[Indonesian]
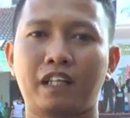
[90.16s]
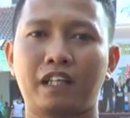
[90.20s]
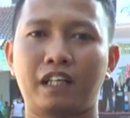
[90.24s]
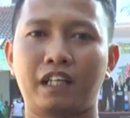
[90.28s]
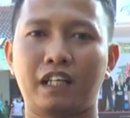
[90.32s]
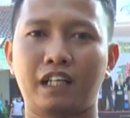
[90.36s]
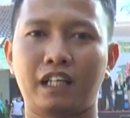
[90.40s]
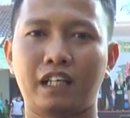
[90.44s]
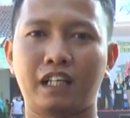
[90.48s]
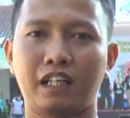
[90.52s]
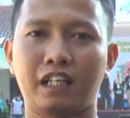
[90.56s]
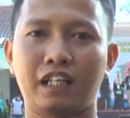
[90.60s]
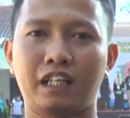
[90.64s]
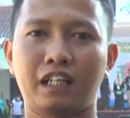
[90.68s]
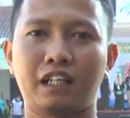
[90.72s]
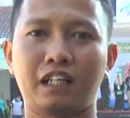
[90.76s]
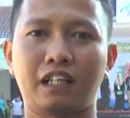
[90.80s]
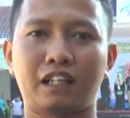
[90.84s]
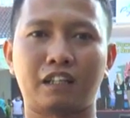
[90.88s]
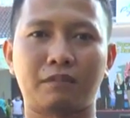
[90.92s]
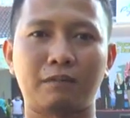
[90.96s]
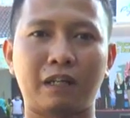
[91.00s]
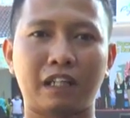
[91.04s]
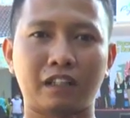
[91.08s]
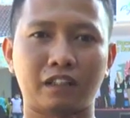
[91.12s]

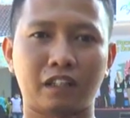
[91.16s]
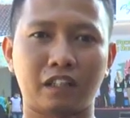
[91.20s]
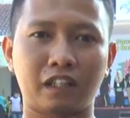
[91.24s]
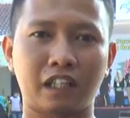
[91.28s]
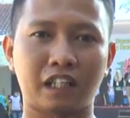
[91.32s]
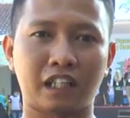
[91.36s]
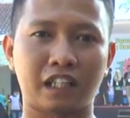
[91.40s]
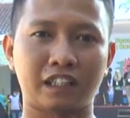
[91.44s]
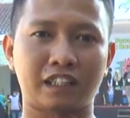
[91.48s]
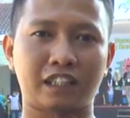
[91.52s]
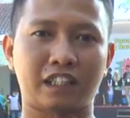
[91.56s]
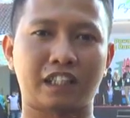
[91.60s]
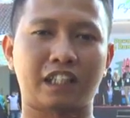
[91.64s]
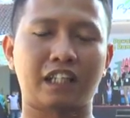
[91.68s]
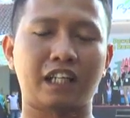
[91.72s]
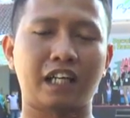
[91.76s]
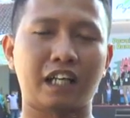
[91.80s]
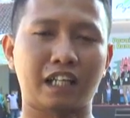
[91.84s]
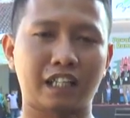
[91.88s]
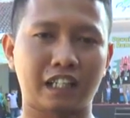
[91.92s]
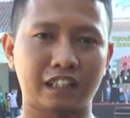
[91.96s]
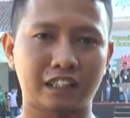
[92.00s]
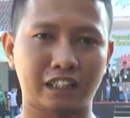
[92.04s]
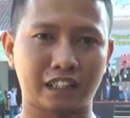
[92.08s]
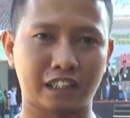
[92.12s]
eh, Ramadan akan segera,
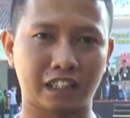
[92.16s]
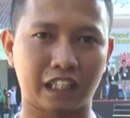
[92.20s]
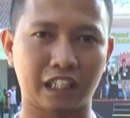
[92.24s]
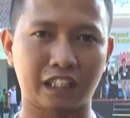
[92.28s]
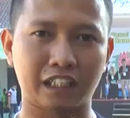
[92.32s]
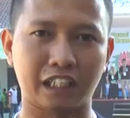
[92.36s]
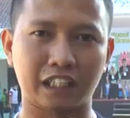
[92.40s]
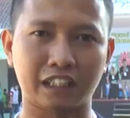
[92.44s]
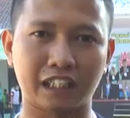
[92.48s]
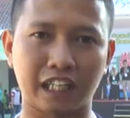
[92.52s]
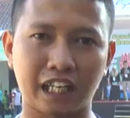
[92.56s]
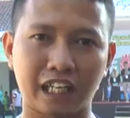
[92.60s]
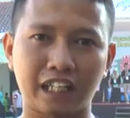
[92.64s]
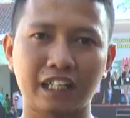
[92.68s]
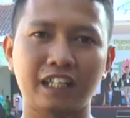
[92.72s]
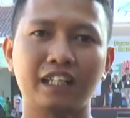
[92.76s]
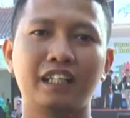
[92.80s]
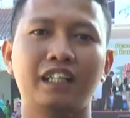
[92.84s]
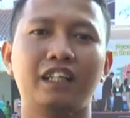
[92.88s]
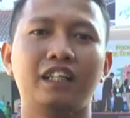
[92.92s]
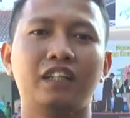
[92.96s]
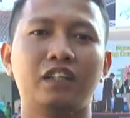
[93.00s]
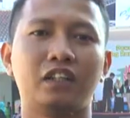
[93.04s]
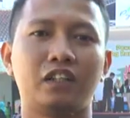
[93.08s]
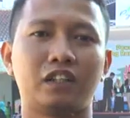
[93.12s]
akan segera datang
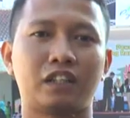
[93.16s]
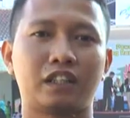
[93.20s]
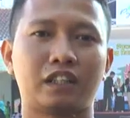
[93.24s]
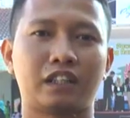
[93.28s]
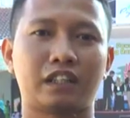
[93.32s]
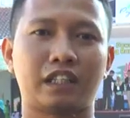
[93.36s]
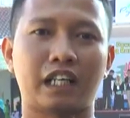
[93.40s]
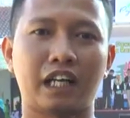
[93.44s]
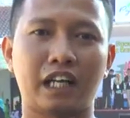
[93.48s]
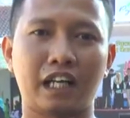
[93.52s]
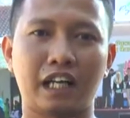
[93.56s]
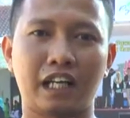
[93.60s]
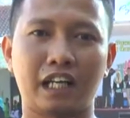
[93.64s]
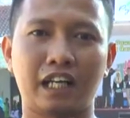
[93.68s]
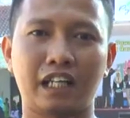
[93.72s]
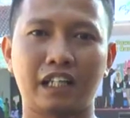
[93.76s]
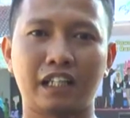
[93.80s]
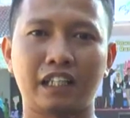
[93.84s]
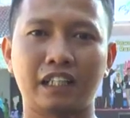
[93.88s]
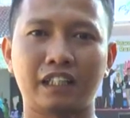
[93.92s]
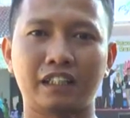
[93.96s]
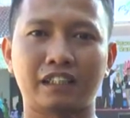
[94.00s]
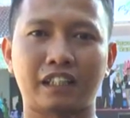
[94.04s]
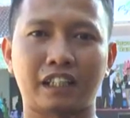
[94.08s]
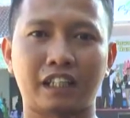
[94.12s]

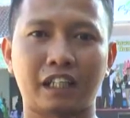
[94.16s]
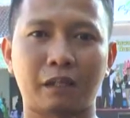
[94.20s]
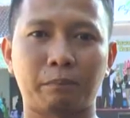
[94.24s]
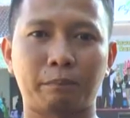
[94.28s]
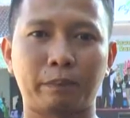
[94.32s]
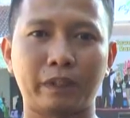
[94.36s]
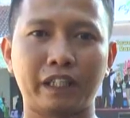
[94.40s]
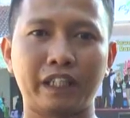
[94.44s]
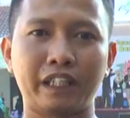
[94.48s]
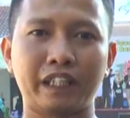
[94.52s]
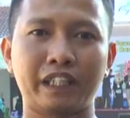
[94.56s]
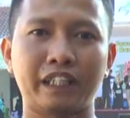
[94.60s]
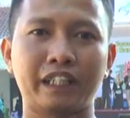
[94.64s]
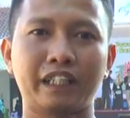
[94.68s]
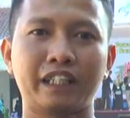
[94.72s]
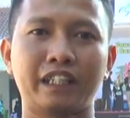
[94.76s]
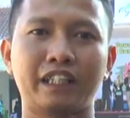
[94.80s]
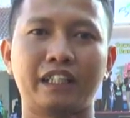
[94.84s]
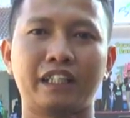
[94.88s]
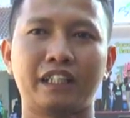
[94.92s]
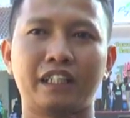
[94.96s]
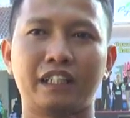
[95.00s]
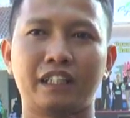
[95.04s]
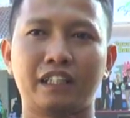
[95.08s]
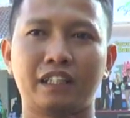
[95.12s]
dan terlebih
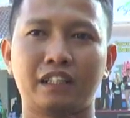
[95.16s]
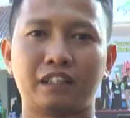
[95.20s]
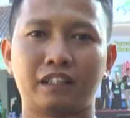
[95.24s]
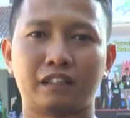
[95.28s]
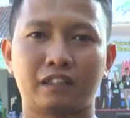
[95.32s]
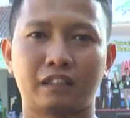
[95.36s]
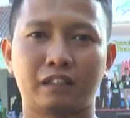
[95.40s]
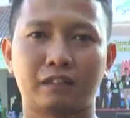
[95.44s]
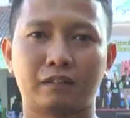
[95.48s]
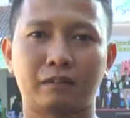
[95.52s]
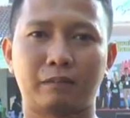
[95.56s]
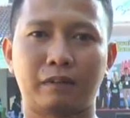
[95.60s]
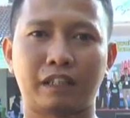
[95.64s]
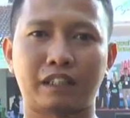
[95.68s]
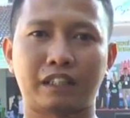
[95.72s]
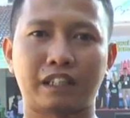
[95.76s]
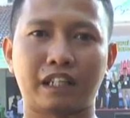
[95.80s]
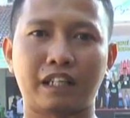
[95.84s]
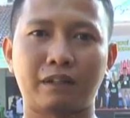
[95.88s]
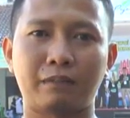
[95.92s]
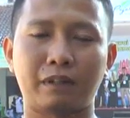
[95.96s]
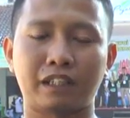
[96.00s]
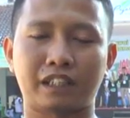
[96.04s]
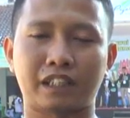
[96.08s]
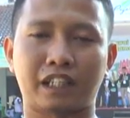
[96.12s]
tetap
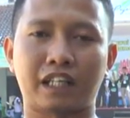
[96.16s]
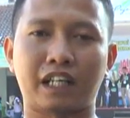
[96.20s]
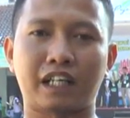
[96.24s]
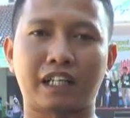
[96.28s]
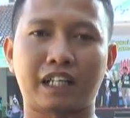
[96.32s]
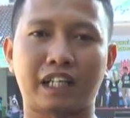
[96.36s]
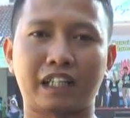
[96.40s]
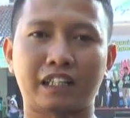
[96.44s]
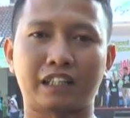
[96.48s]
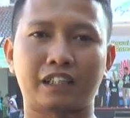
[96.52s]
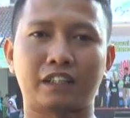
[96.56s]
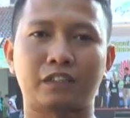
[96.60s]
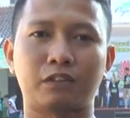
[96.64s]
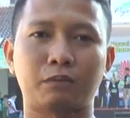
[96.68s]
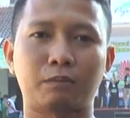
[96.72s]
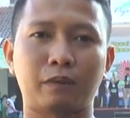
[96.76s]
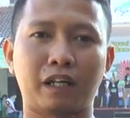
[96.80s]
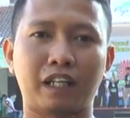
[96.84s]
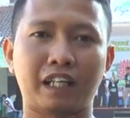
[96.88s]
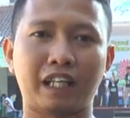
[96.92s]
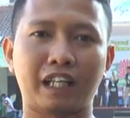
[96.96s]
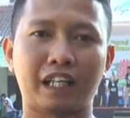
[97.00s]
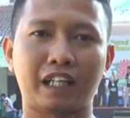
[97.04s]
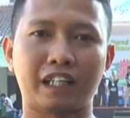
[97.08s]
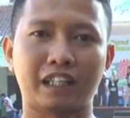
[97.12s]
pada ya. masyarakat
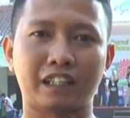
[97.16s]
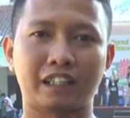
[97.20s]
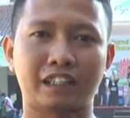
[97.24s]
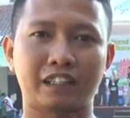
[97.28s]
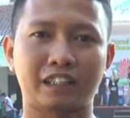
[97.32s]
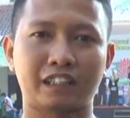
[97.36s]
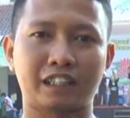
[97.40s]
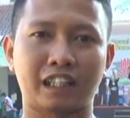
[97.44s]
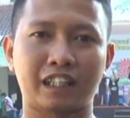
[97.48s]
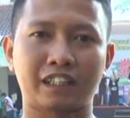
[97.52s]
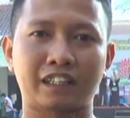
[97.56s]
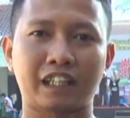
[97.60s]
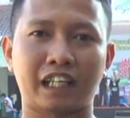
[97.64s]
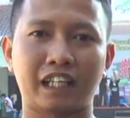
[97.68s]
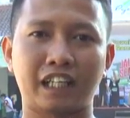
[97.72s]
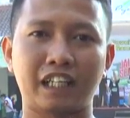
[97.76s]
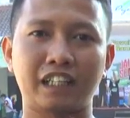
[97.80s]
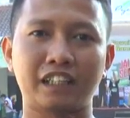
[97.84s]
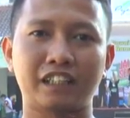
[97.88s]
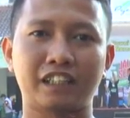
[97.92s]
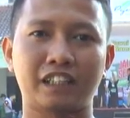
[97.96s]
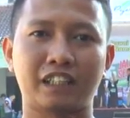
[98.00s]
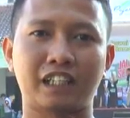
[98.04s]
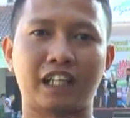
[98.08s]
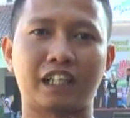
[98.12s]
supaya
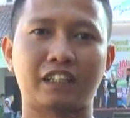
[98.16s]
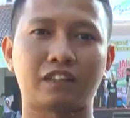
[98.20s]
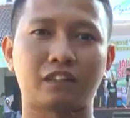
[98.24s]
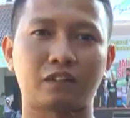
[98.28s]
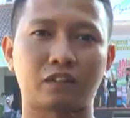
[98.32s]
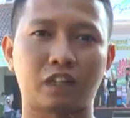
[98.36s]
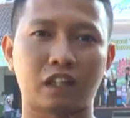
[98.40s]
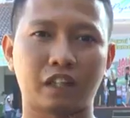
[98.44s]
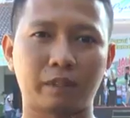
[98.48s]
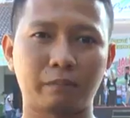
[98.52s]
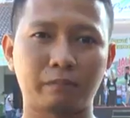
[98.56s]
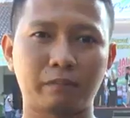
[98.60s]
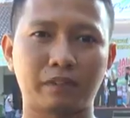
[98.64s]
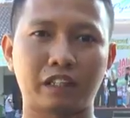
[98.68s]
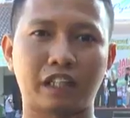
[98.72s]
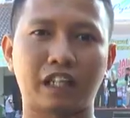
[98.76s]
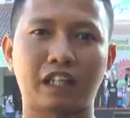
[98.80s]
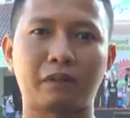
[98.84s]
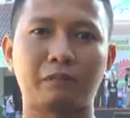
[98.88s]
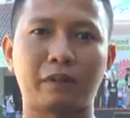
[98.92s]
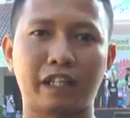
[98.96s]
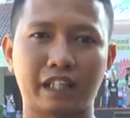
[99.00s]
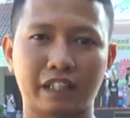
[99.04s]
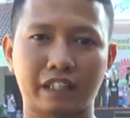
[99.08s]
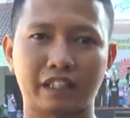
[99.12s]
terjalin silaturahim
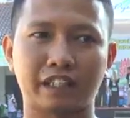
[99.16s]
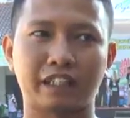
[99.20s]
dengan baik.